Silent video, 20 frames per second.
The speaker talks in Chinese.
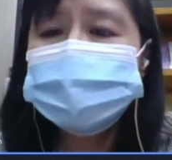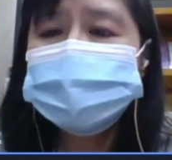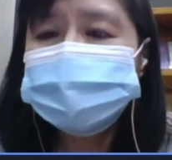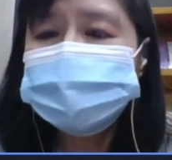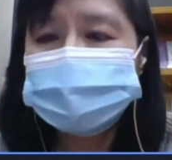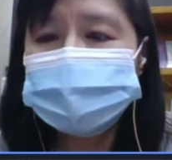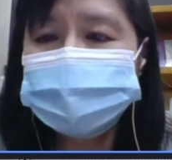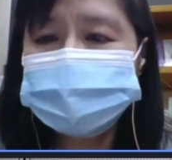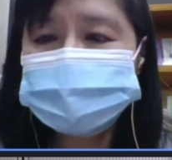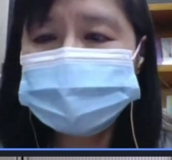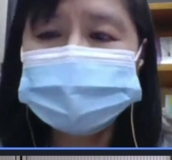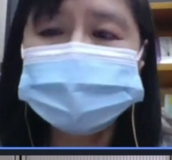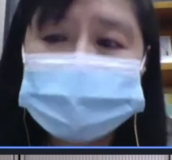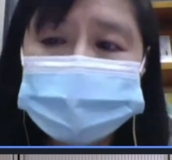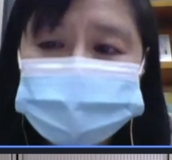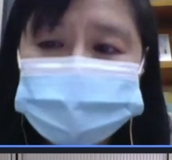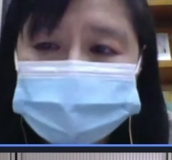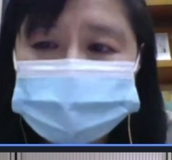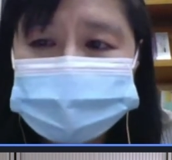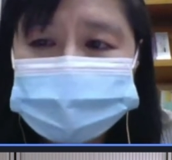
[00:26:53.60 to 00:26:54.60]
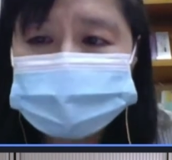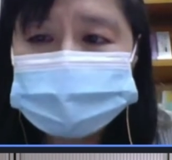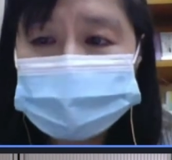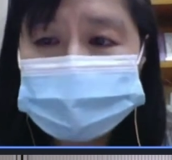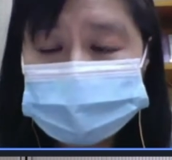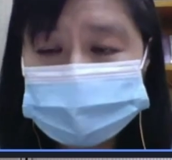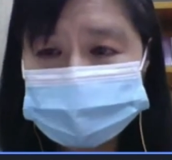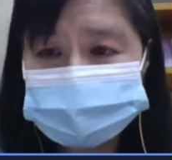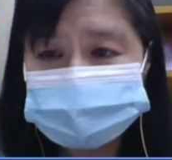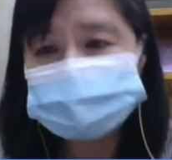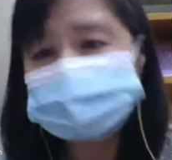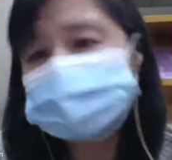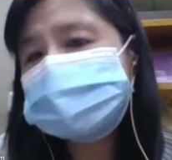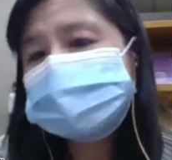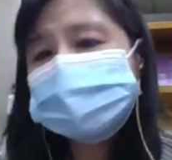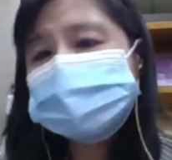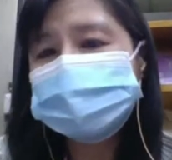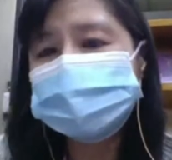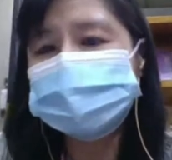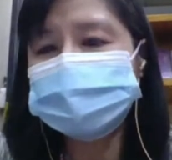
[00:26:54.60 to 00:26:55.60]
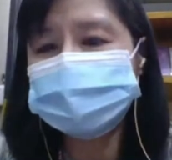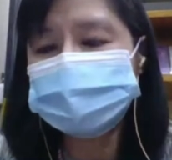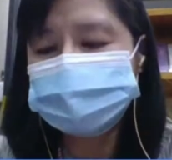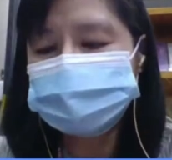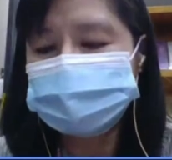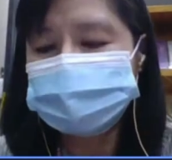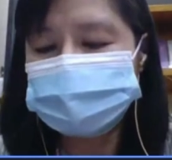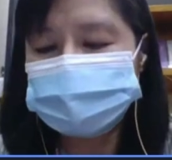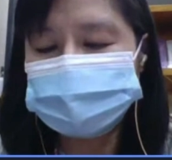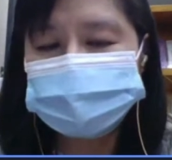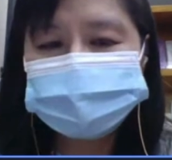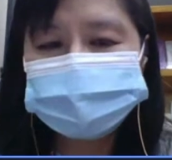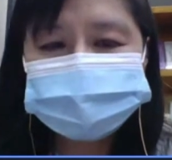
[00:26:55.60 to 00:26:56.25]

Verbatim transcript: 特别，它不是单纯只在一个展示厅里面。